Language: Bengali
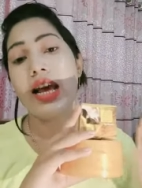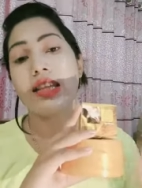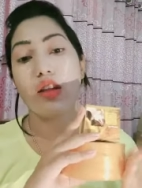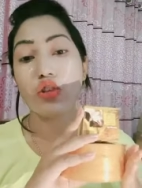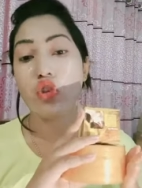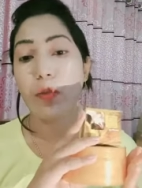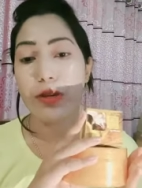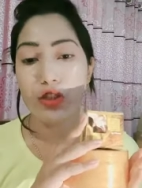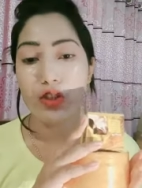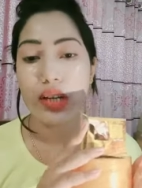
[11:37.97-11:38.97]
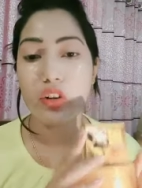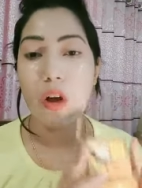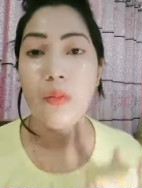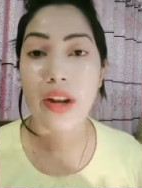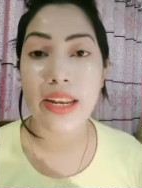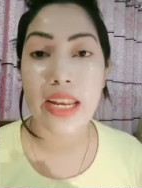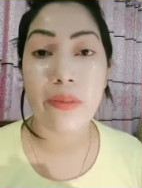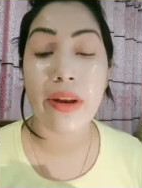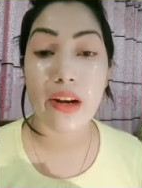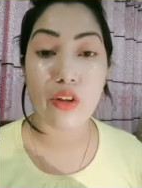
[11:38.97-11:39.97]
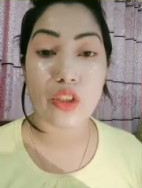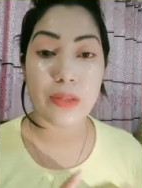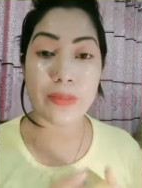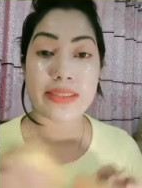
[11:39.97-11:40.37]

তারা হচ্ছে চব্বিশশো টাকা কম্বোটা নিয়ে নেবেন এটা হচ্ছে আপনার